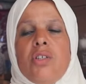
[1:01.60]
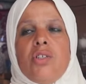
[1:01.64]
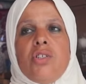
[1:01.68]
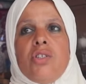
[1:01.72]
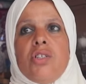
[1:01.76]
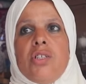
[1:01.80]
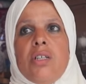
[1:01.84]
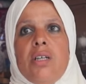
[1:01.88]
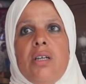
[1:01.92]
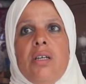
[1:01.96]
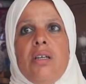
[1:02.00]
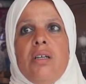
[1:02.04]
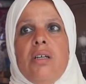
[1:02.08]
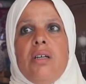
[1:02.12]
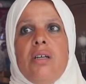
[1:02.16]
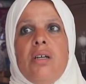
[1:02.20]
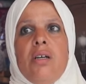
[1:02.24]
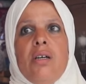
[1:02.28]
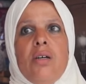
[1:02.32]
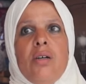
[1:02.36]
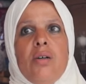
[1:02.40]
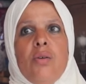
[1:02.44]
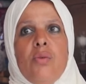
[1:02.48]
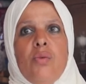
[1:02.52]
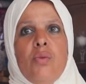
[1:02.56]
الشيء
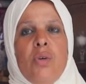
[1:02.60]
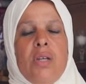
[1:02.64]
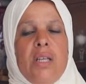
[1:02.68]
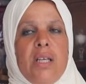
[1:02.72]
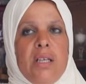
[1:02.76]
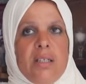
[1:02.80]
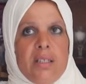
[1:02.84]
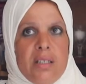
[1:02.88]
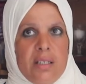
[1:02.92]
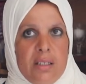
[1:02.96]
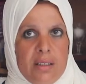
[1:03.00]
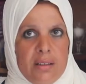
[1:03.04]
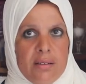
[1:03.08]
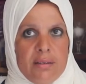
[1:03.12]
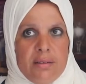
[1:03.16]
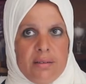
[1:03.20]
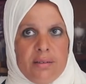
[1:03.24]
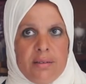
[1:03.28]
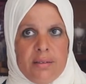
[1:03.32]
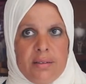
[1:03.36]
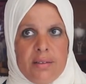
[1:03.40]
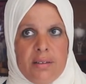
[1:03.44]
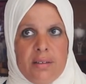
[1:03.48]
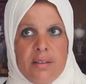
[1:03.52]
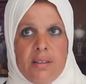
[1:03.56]
ولكن
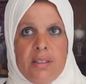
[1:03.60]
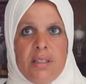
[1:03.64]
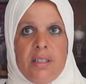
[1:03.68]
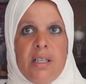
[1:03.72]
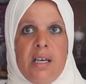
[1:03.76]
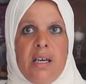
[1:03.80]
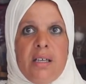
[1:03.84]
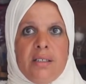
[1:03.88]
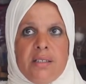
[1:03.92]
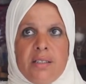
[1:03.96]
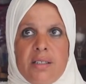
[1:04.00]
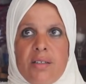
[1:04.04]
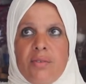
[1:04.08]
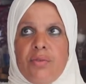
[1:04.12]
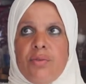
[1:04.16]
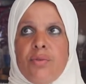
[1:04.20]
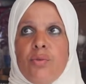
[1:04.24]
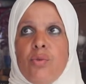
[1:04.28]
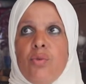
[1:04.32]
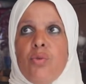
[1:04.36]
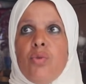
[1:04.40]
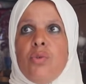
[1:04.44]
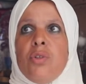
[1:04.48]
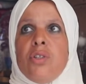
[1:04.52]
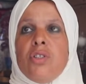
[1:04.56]
للاسف
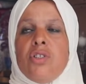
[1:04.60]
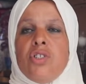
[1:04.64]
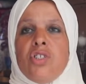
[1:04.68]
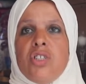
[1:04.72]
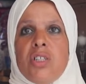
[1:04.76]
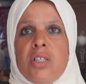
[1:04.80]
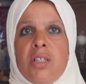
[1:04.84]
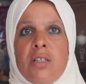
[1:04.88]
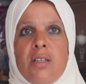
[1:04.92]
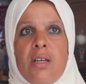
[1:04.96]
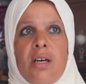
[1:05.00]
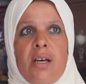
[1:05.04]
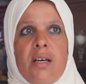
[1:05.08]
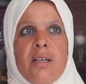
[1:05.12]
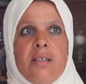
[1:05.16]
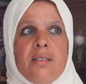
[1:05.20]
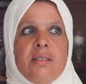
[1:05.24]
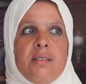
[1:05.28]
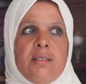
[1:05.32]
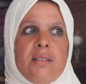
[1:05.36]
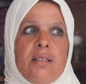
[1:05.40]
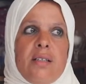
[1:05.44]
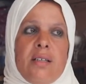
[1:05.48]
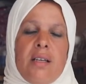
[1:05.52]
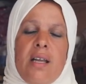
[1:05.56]
كل شيء
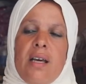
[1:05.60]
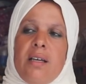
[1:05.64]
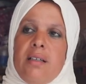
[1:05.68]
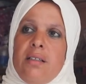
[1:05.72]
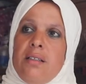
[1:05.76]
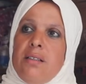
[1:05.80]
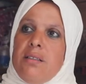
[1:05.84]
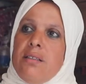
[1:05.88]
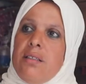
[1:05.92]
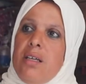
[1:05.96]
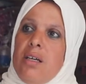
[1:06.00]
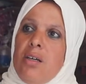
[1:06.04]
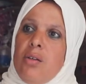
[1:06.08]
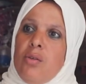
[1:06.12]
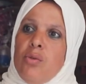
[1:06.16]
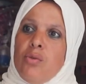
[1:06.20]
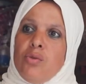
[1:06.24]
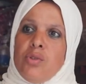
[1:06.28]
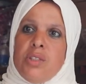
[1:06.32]
هز الراحل ديالو